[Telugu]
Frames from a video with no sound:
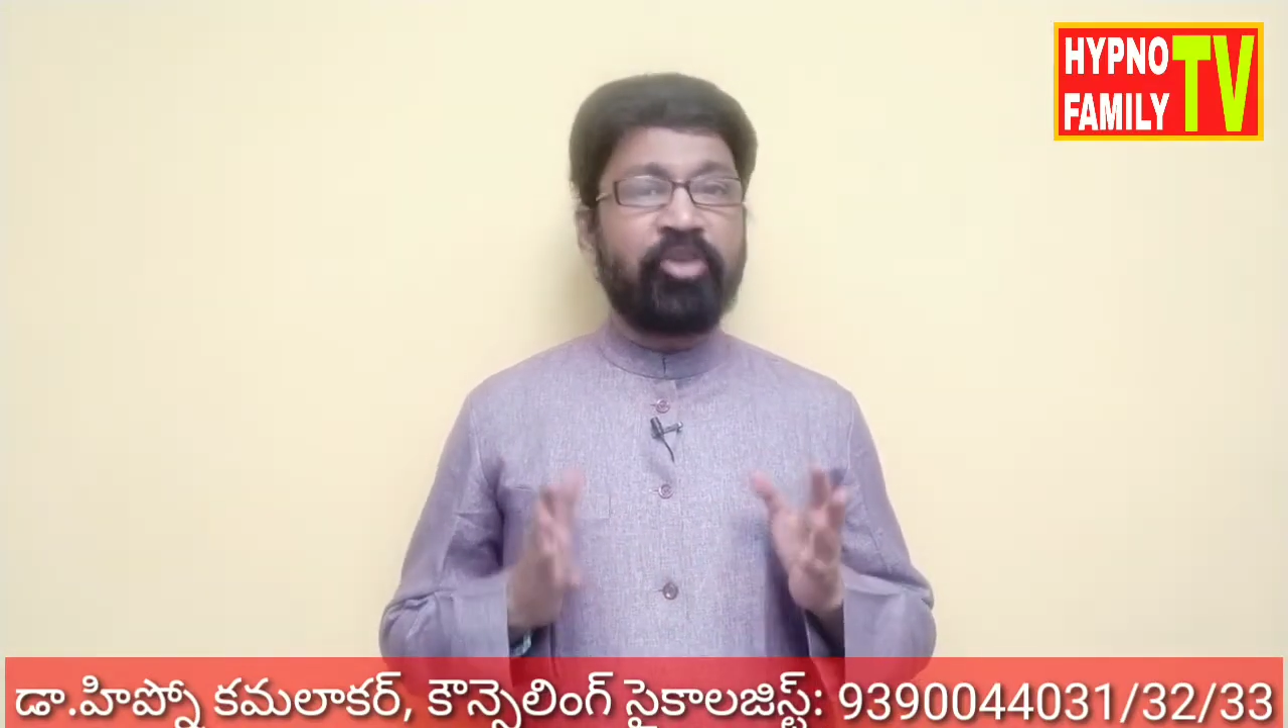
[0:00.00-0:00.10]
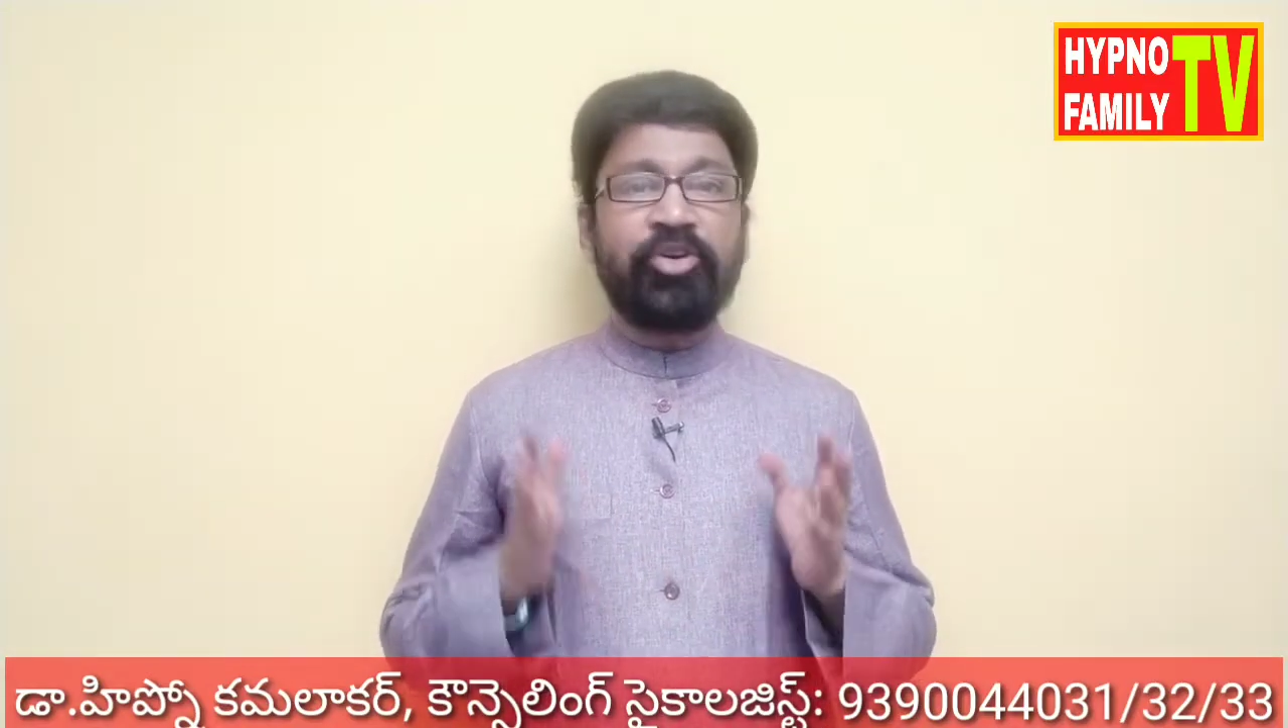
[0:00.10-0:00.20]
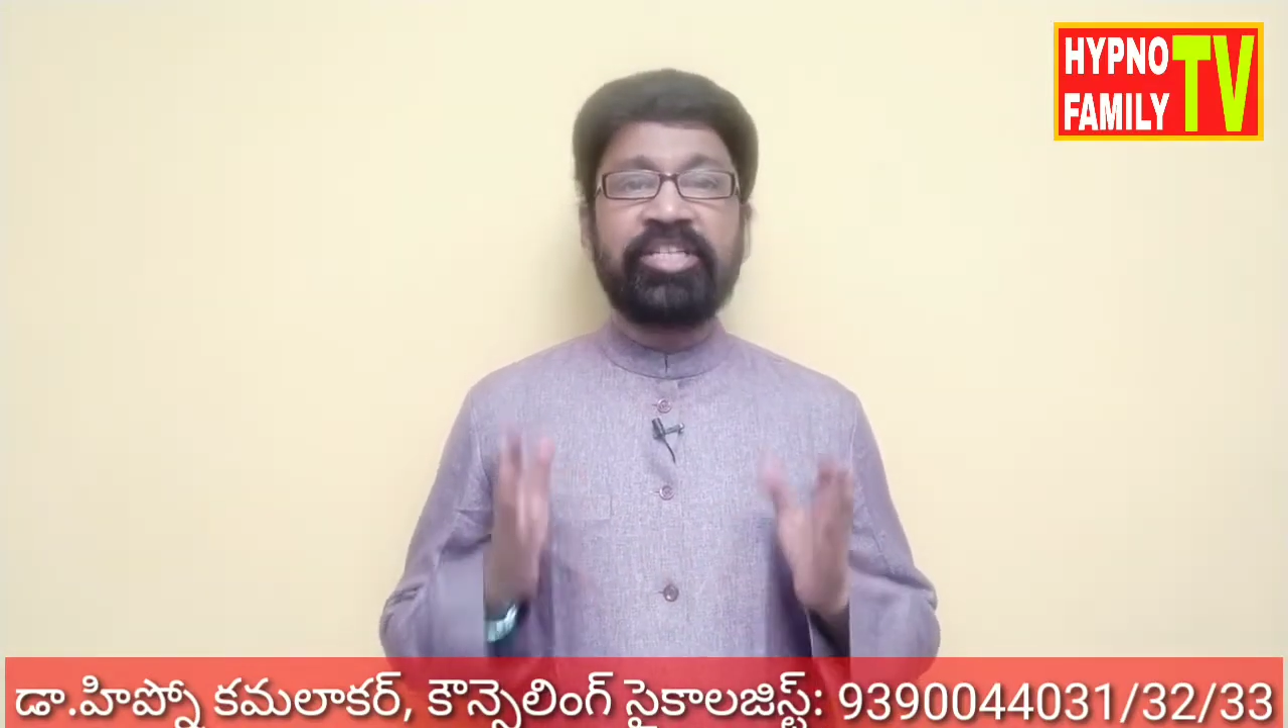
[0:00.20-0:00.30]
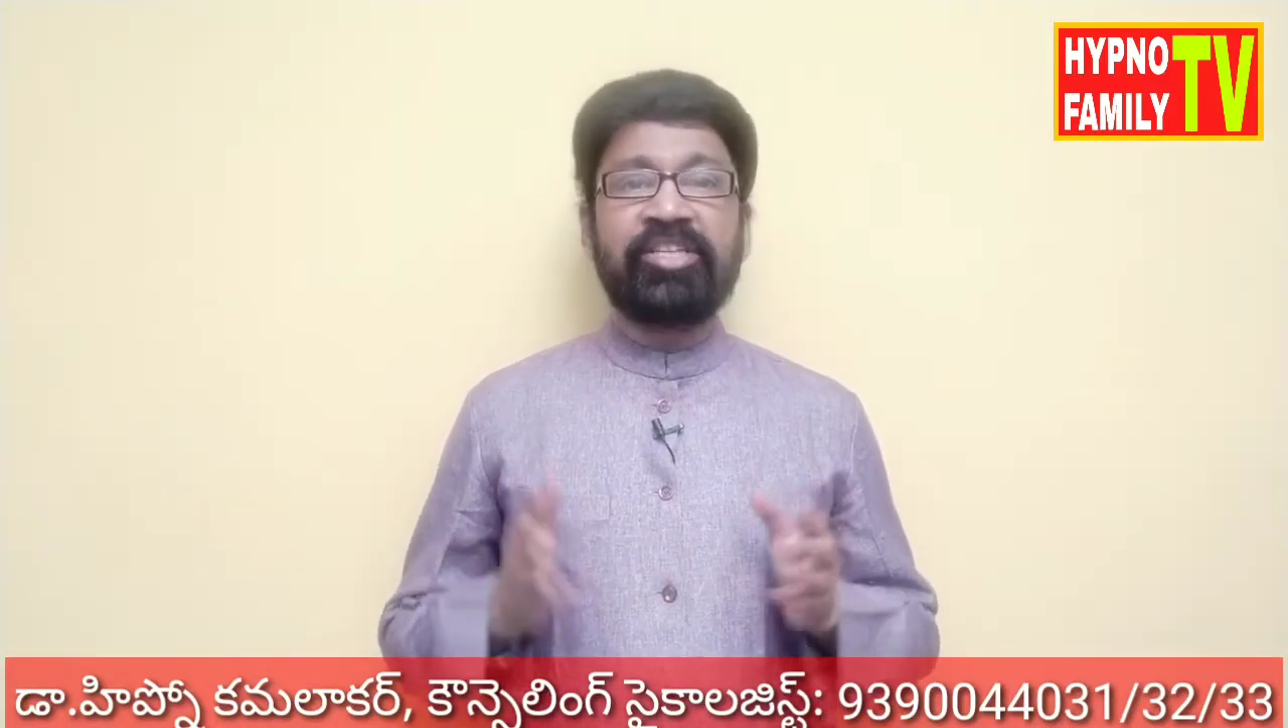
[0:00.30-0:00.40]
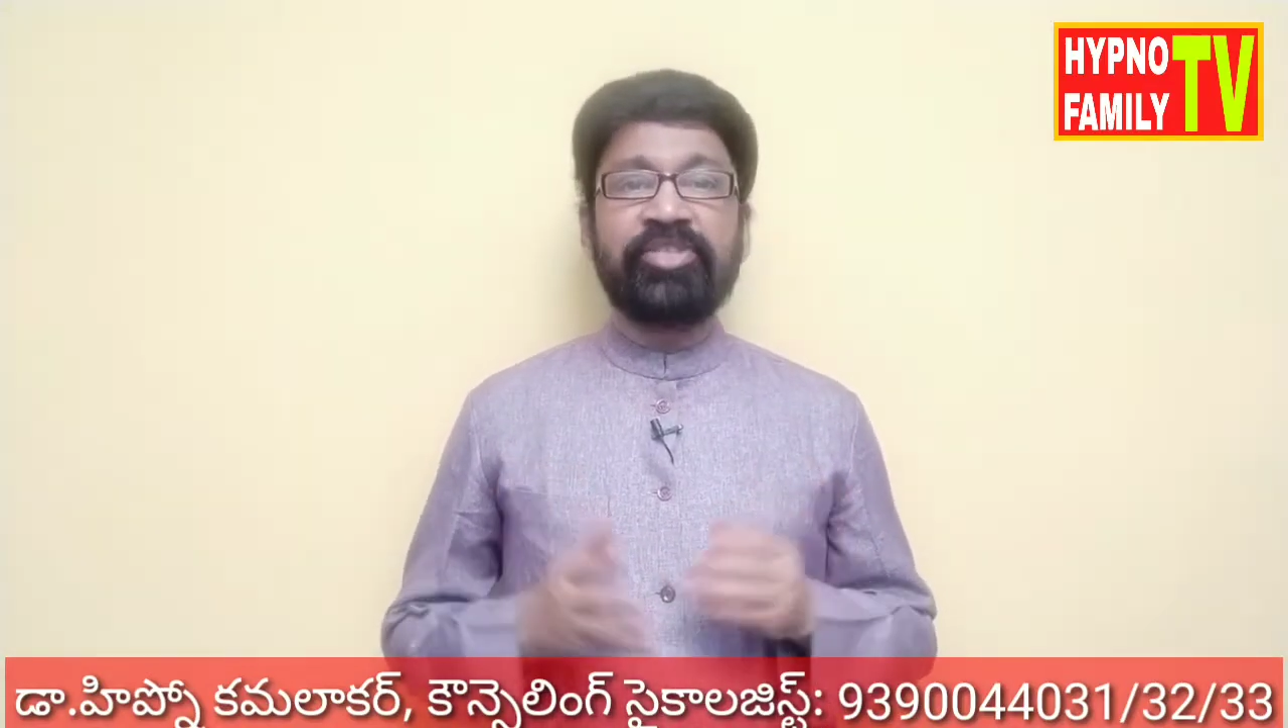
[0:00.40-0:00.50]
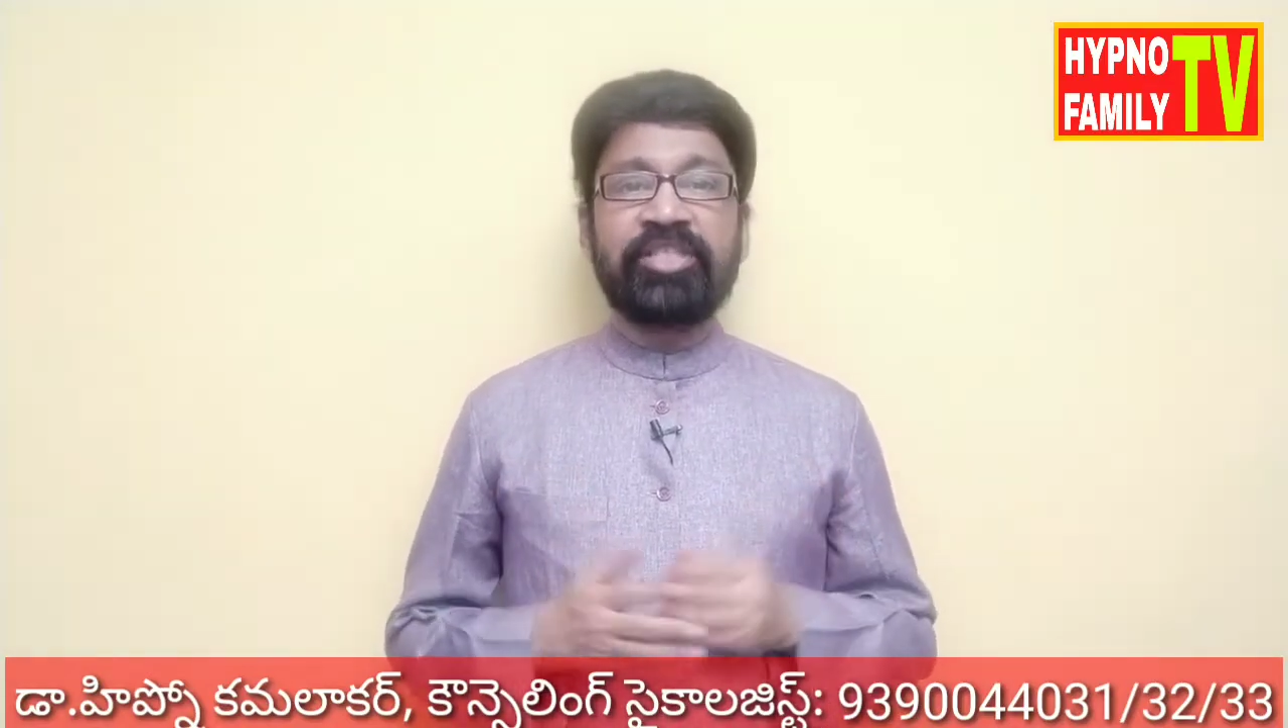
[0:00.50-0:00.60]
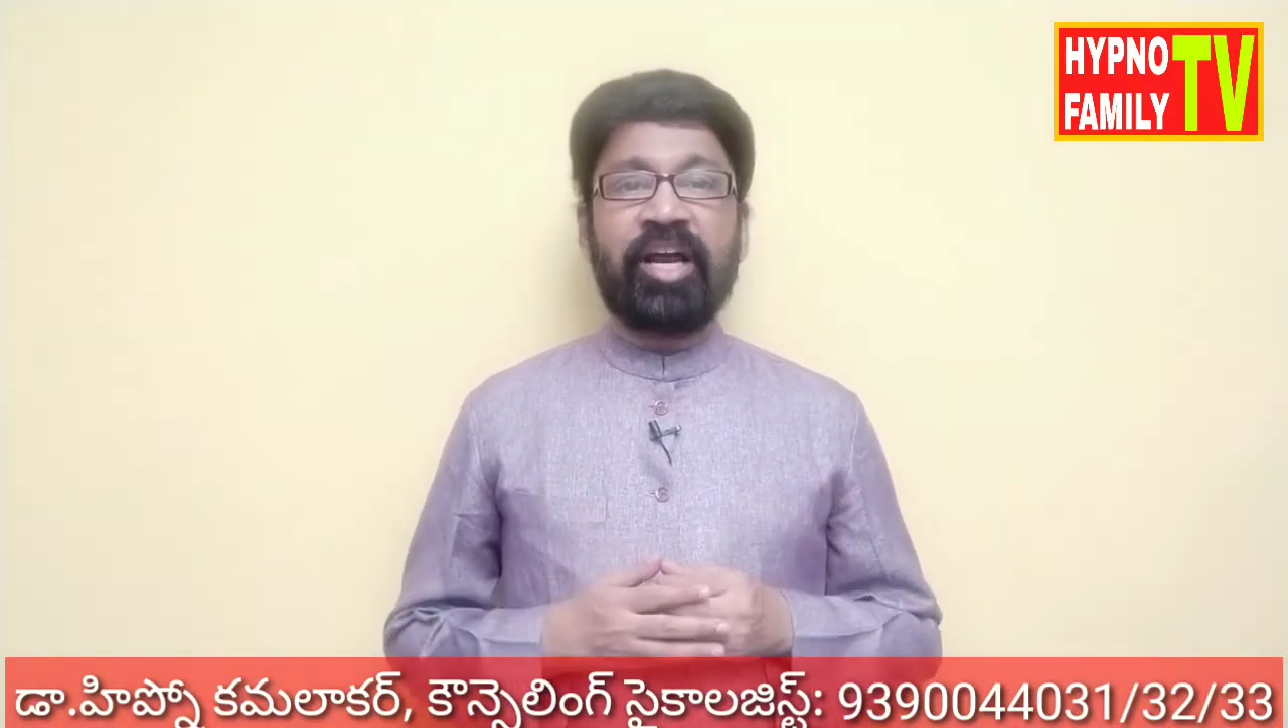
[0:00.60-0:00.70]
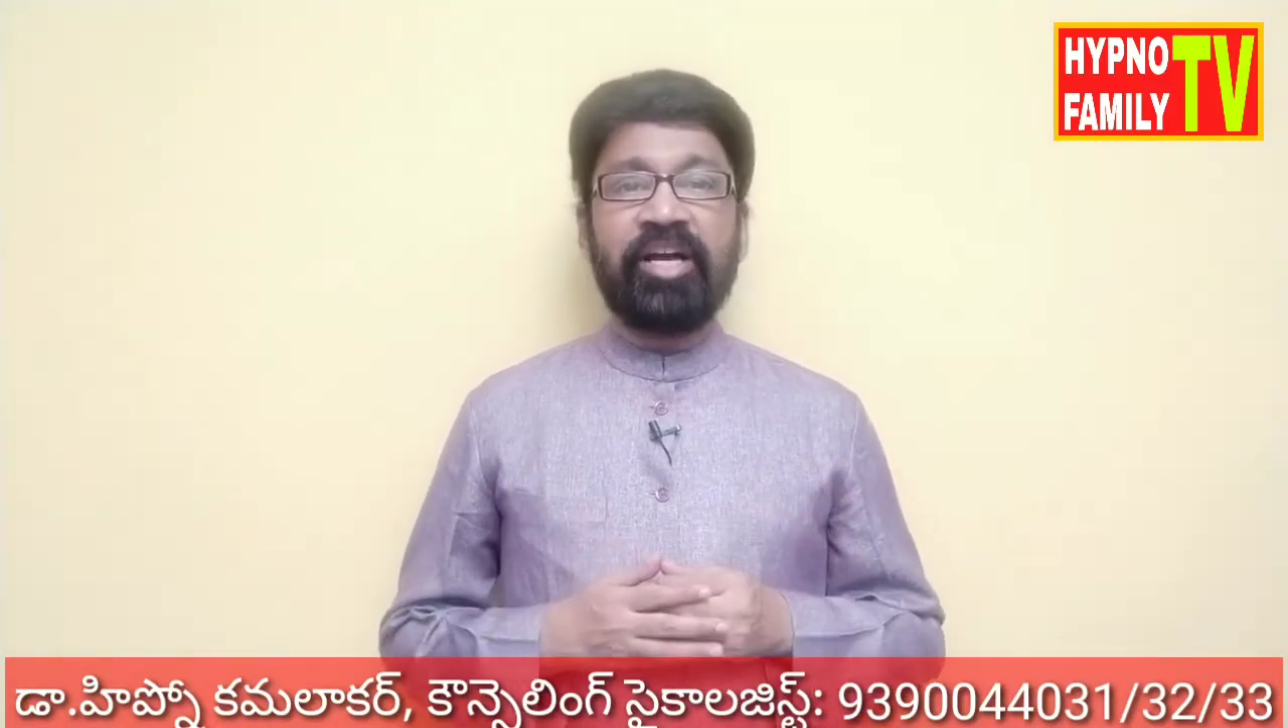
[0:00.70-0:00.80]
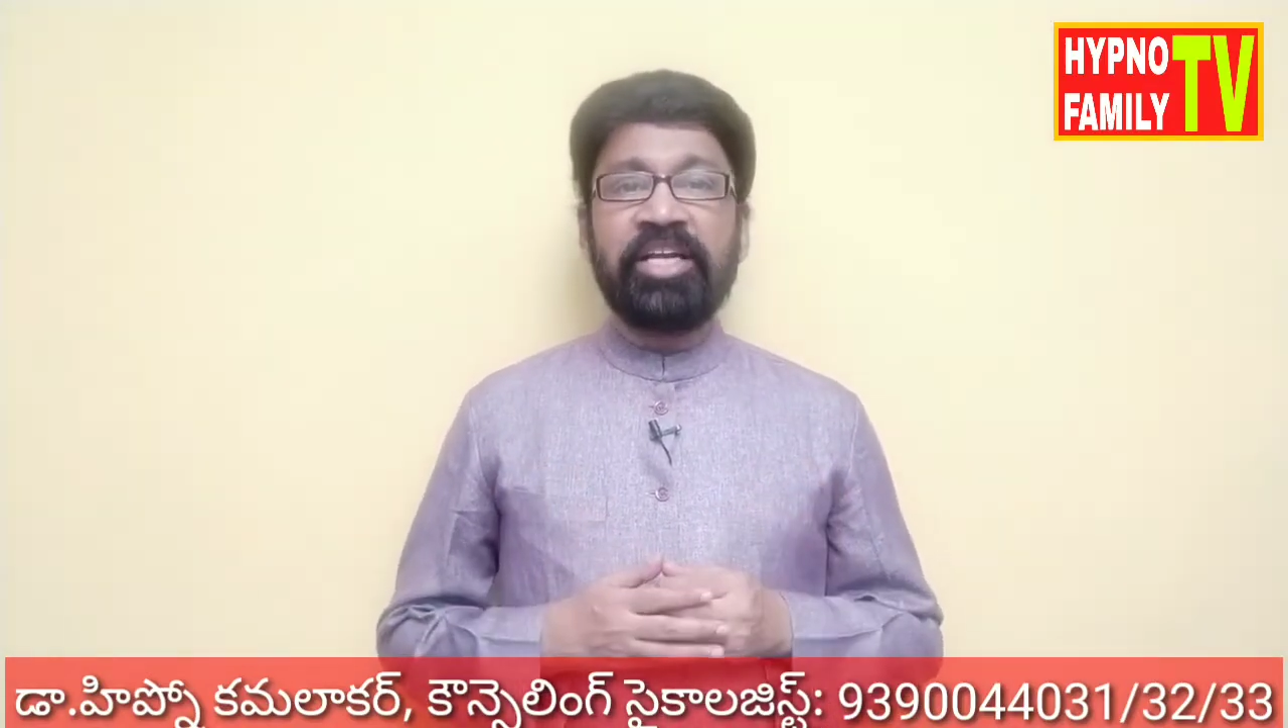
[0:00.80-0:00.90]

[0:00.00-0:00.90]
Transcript: ఆరోగ్య సంస్థ